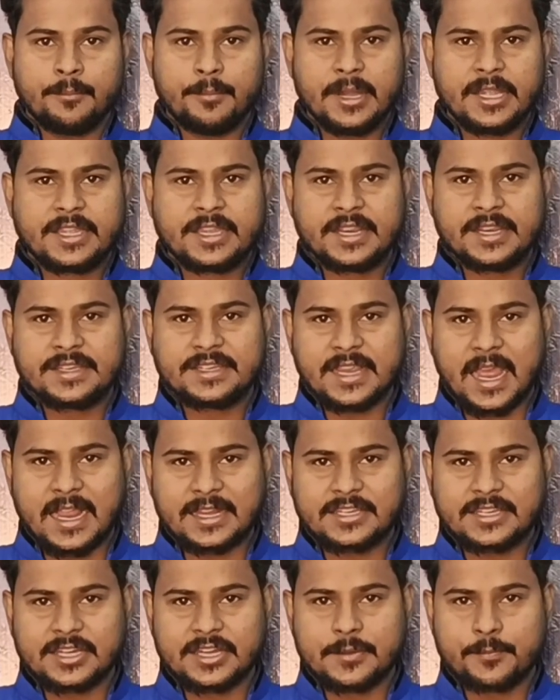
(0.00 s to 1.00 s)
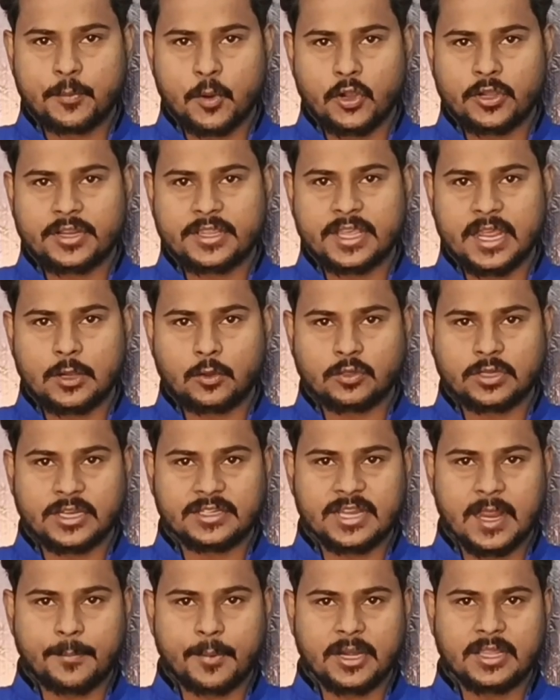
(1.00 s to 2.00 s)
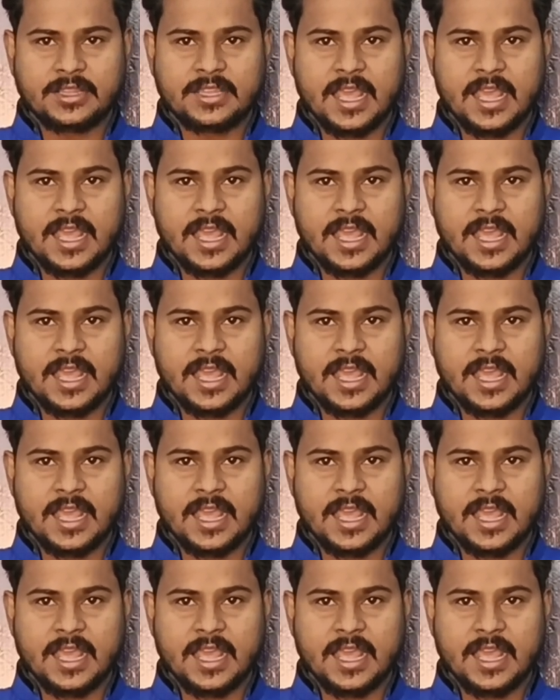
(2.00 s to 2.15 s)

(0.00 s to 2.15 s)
मिट्टी जांच रिपोर्ट की अनुशंसा पर